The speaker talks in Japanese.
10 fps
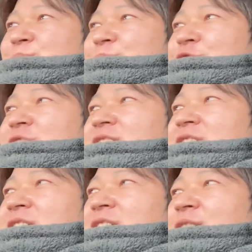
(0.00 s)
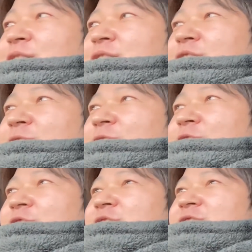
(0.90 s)
もうなんか、
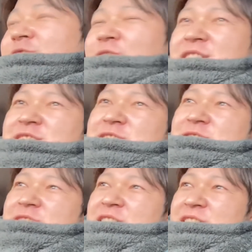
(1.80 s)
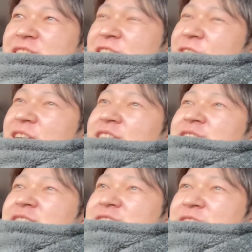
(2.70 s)
こう、忙しくてかわかん
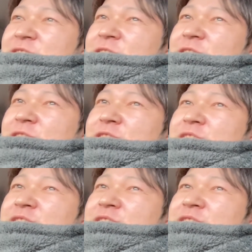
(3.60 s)
ないですけど、